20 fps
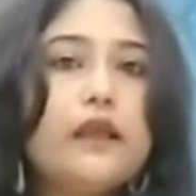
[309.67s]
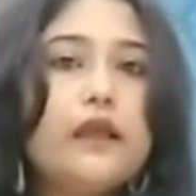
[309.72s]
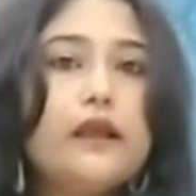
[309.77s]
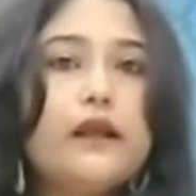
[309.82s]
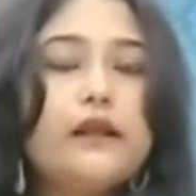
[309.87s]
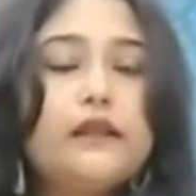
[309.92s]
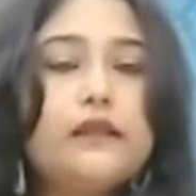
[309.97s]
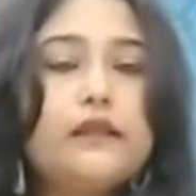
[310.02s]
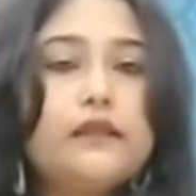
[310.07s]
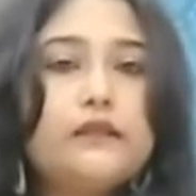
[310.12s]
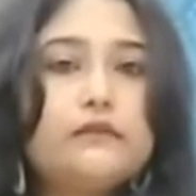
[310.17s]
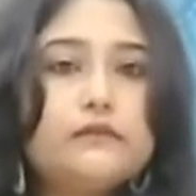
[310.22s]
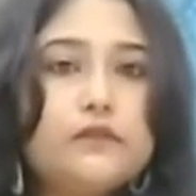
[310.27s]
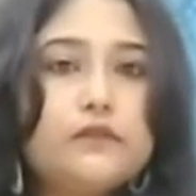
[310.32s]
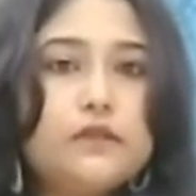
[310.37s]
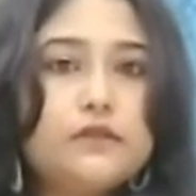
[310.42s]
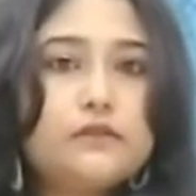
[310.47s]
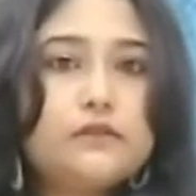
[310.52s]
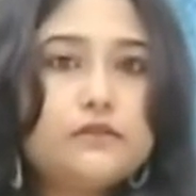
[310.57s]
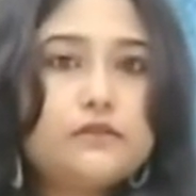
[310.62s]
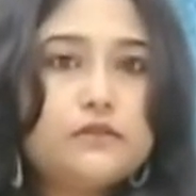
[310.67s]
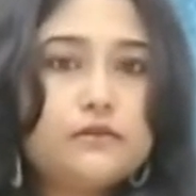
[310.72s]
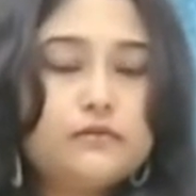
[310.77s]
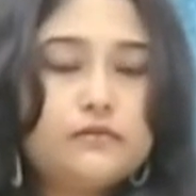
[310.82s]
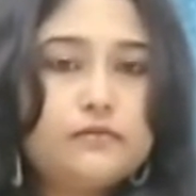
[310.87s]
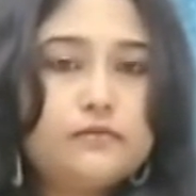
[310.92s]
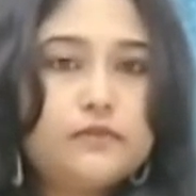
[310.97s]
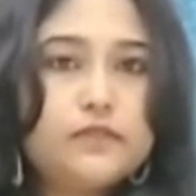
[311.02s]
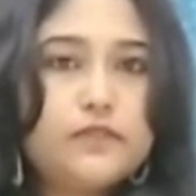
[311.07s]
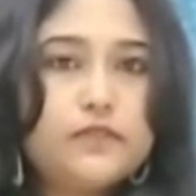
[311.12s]
এখানে জাস্ট
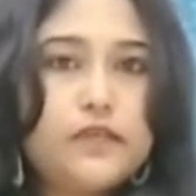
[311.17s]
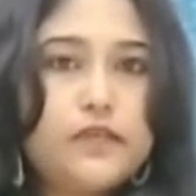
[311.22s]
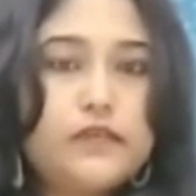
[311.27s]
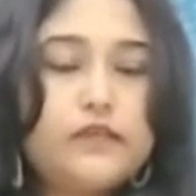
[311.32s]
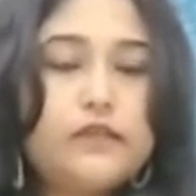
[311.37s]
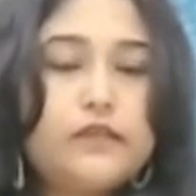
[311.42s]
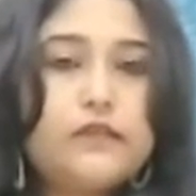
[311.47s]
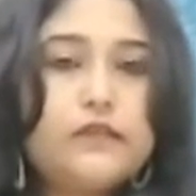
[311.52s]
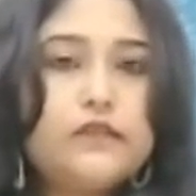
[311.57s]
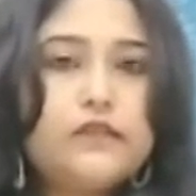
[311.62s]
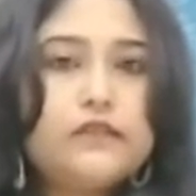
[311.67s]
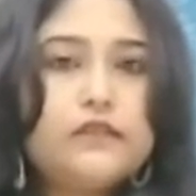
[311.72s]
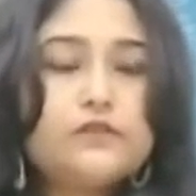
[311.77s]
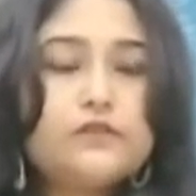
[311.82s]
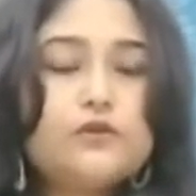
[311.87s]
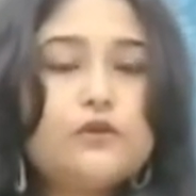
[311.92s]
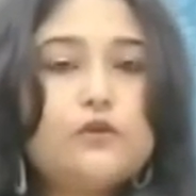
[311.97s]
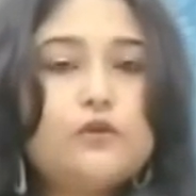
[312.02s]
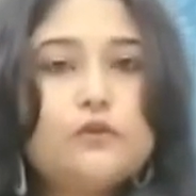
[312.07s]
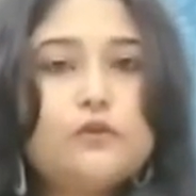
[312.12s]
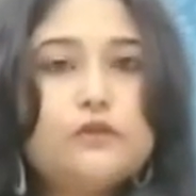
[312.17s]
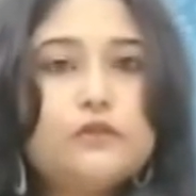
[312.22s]
যে ইনগ্রিডিয়েন্টসগুলো